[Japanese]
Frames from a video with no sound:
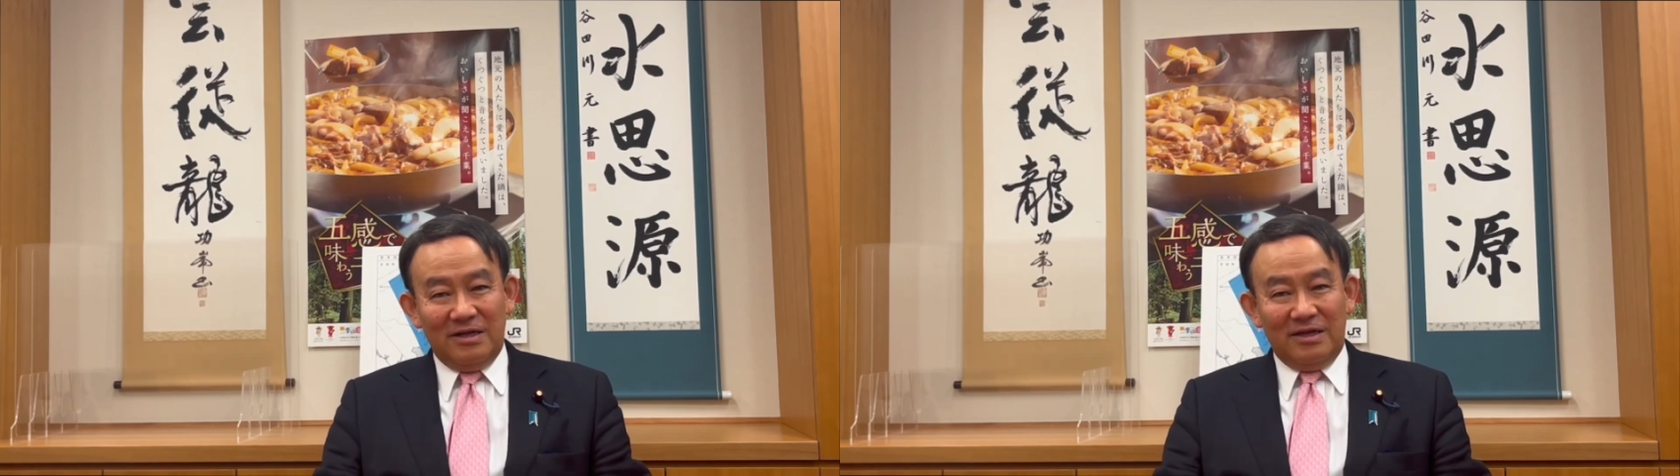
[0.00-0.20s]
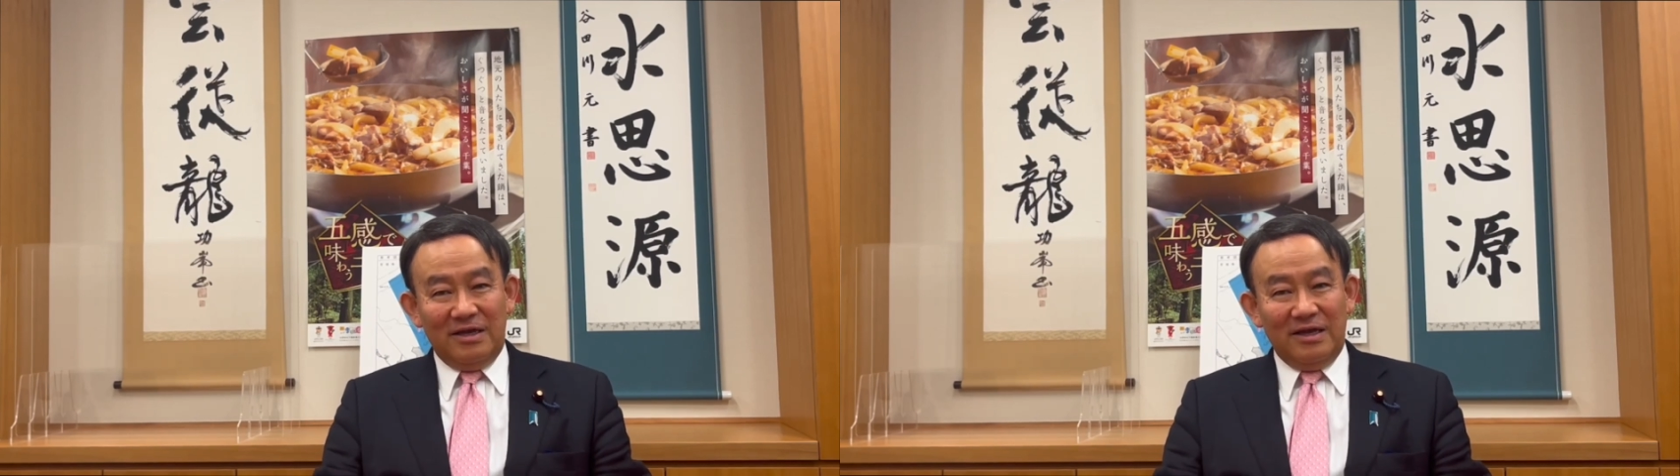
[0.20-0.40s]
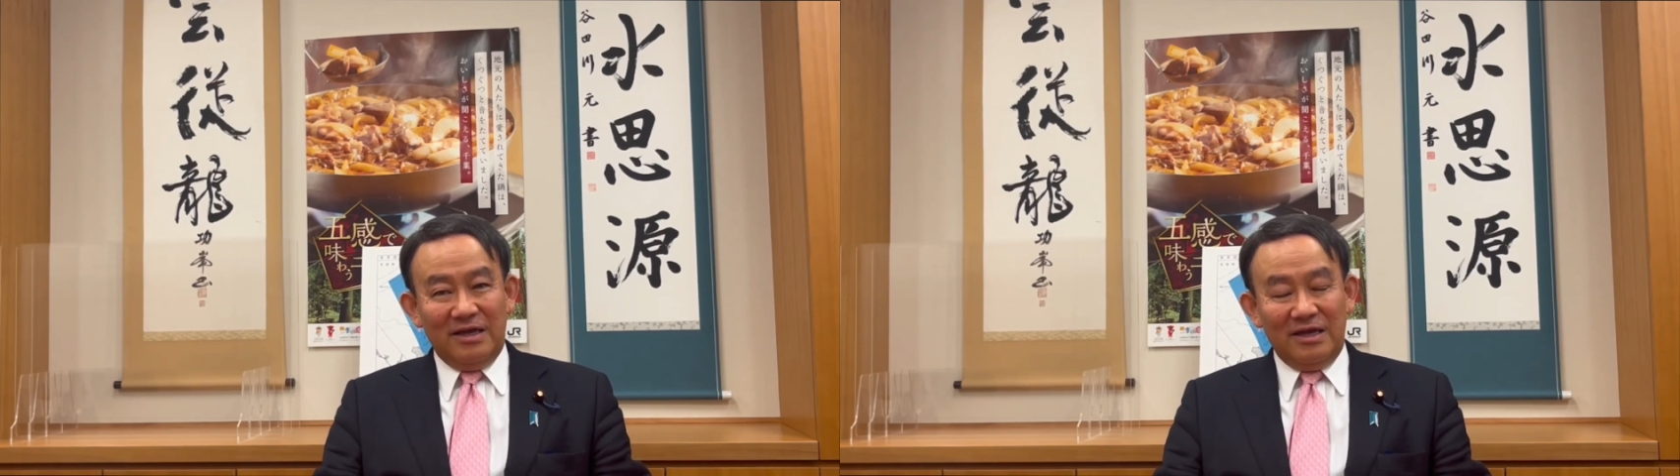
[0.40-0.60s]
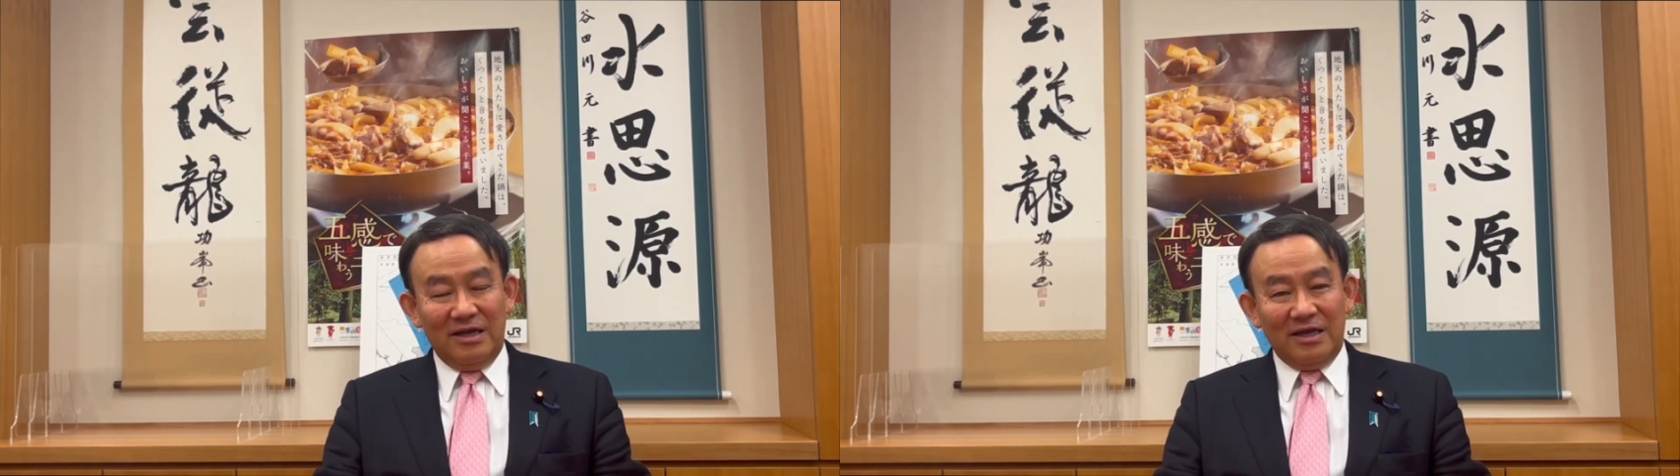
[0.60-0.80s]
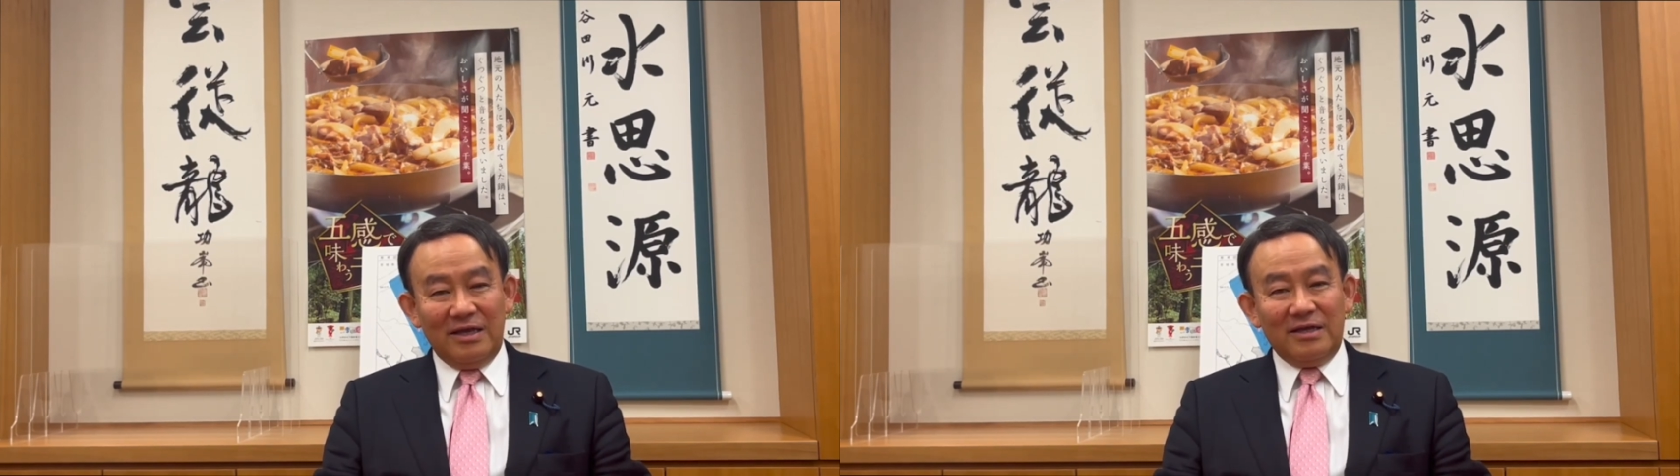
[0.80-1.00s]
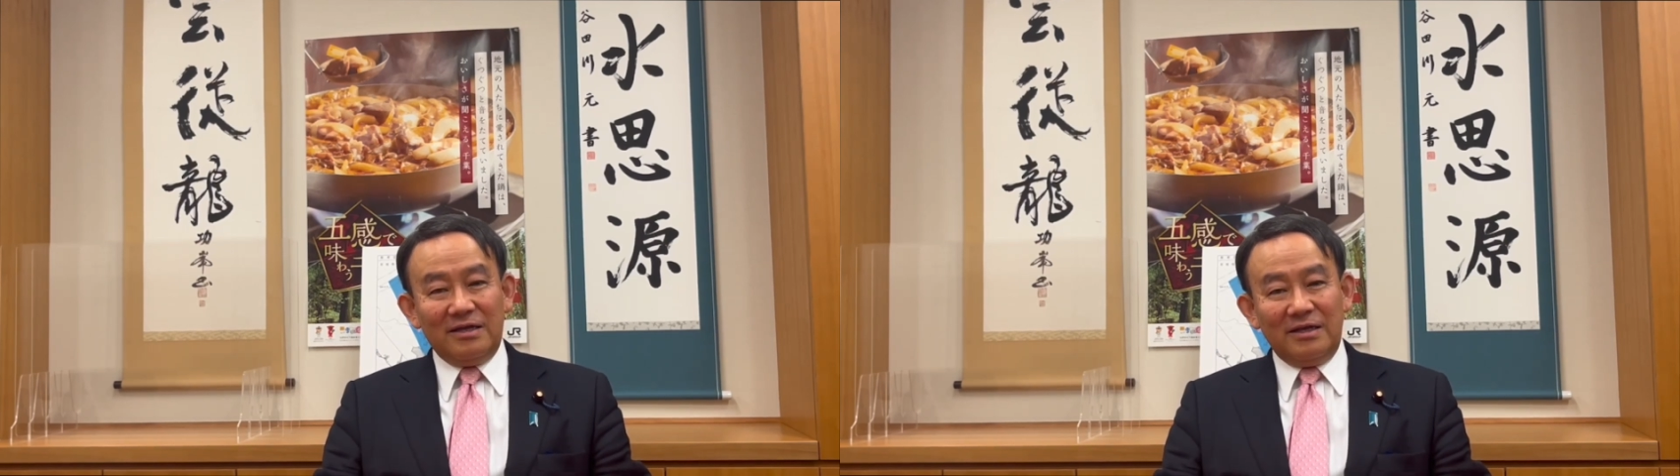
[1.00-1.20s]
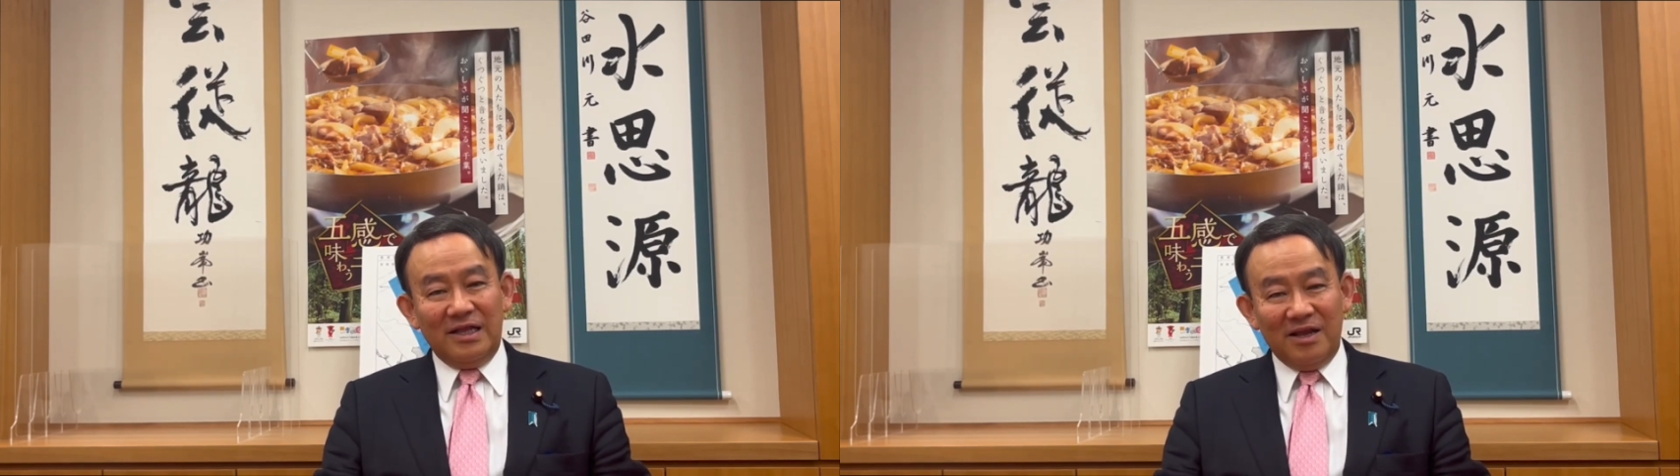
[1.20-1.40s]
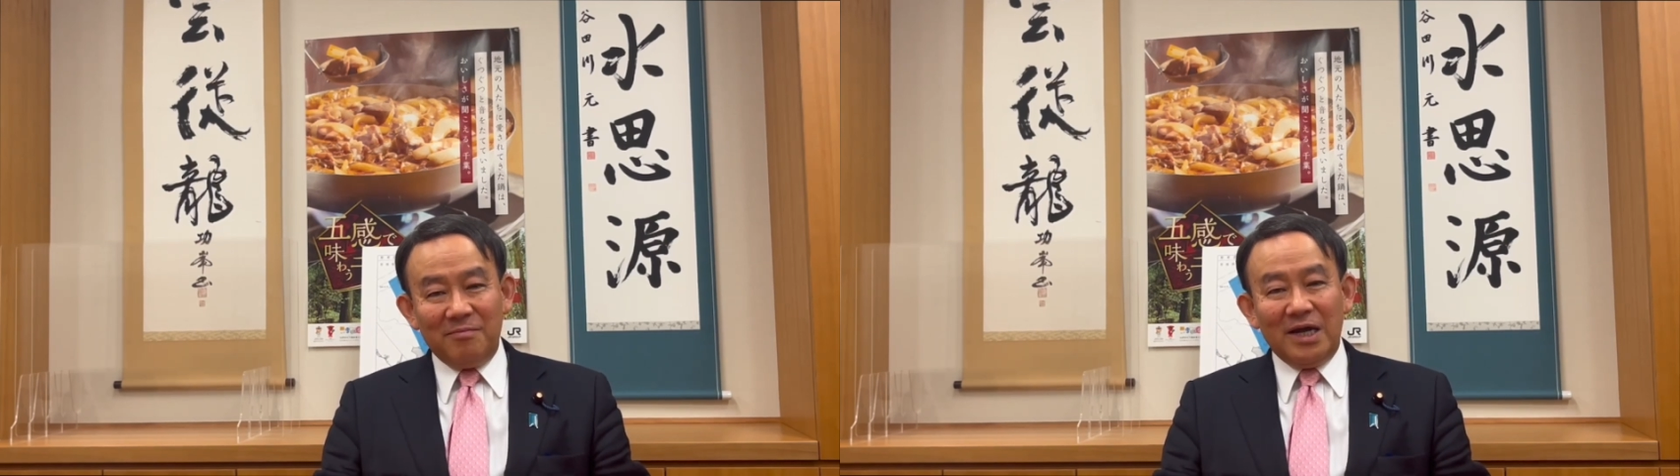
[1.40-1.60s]
えー、2
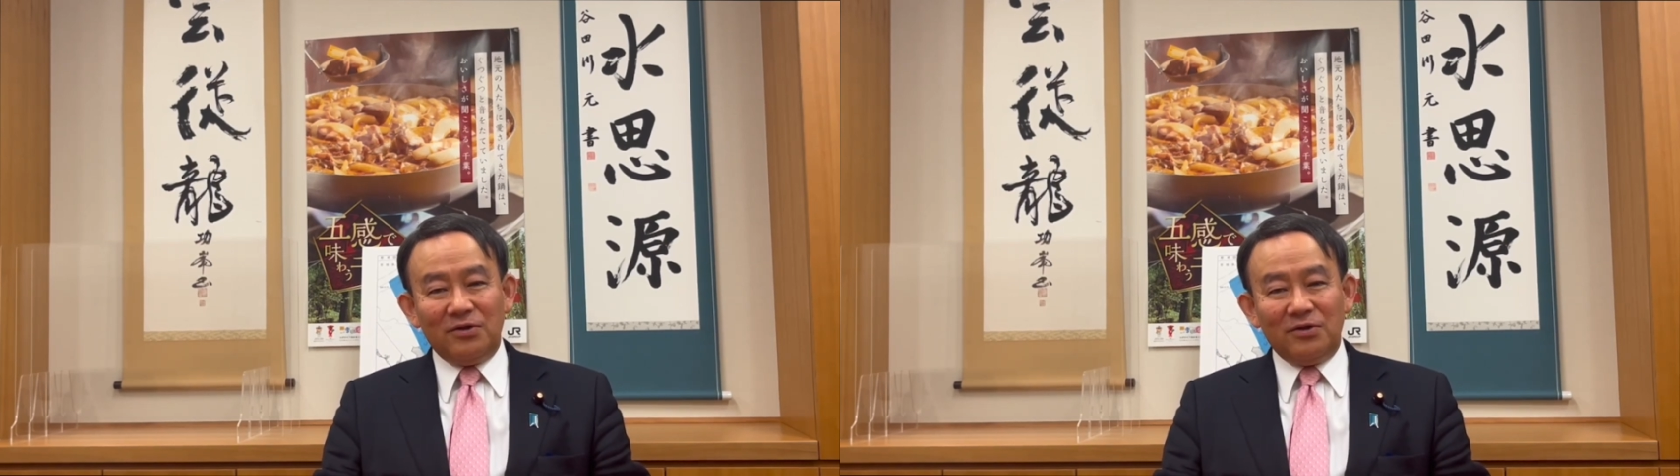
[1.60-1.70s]
年前